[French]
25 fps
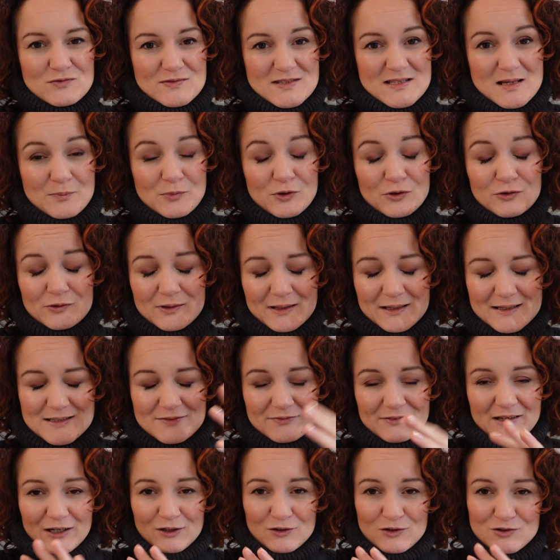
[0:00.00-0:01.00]
on s'abonne, on
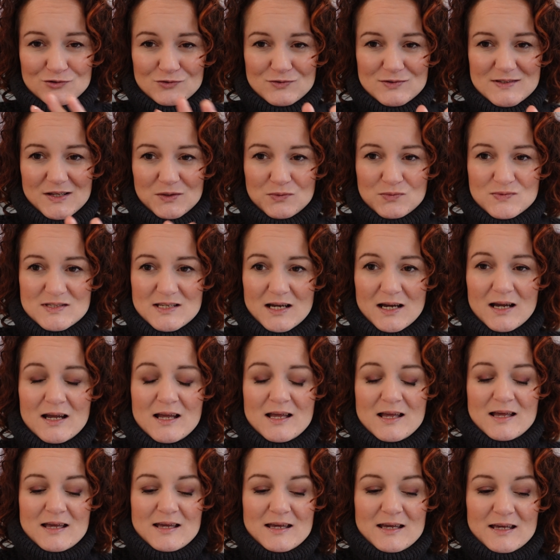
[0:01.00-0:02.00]
active la cloche, tout ça, tout ça.
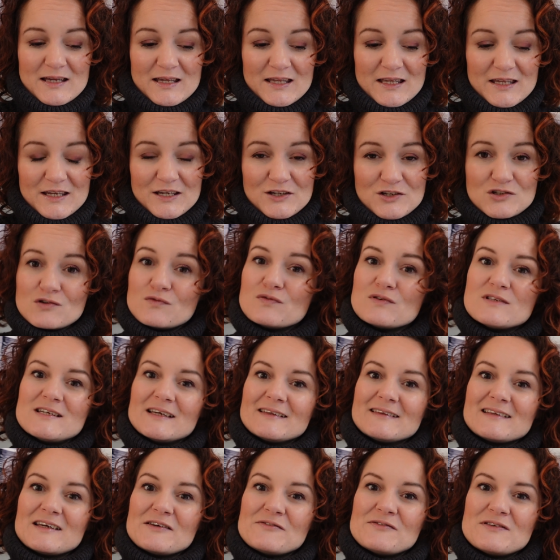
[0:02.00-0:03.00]
Et je vous dis à très